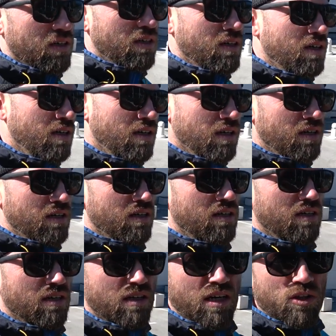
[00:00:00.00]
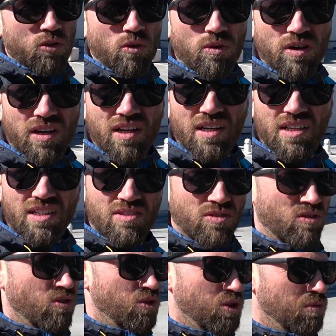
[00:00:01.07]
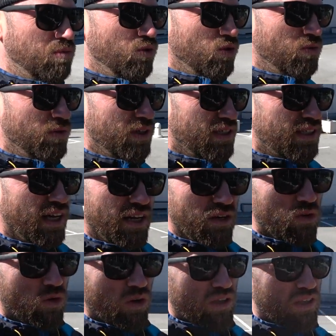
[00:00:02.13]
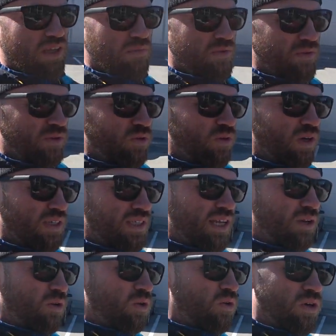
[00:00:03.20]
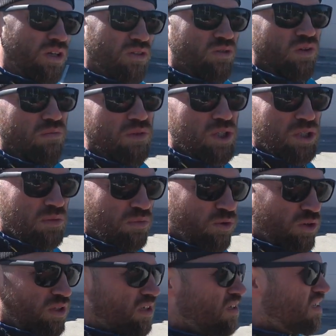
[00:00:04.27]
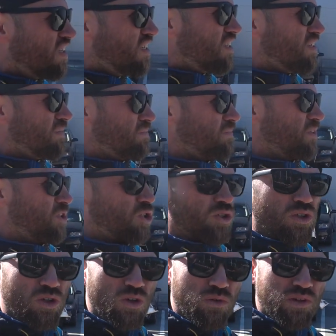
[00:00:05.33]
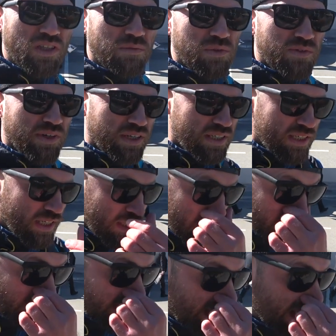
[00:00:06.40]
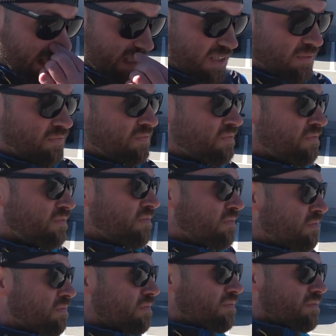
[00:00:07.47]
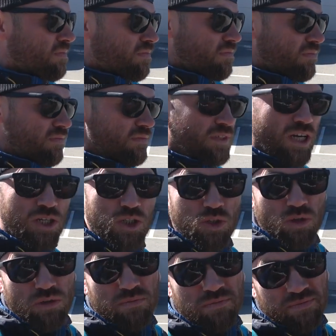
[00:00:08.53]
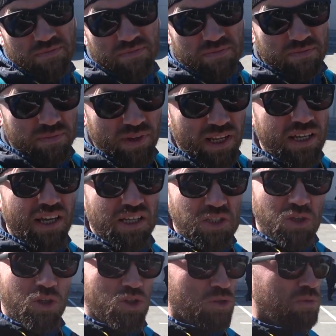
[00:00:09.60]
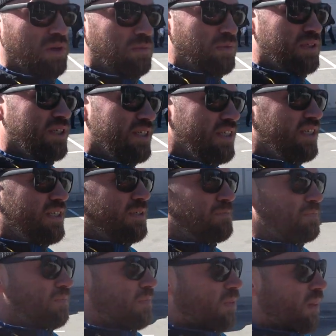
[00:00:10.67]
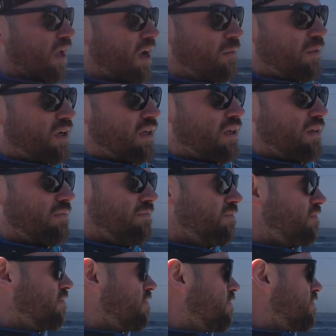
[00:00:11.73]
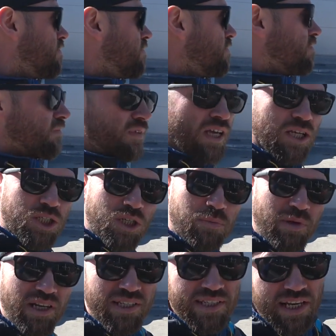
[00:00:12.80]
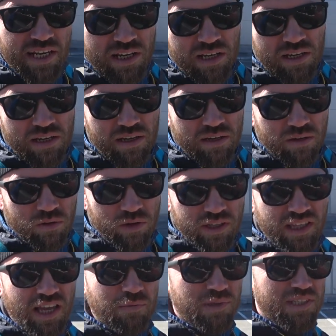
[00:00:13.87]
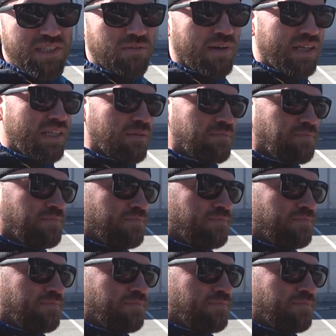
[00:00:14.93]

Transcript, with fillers: э, Котора, той же Будвы, старый город я имею в виду, а остальной город, ну, обычный порт. Ничего такого там сверхъестественного нет. Так что Балканы стоит, чтобы их посетить. А мы также прилетели, улетаем из Тивата.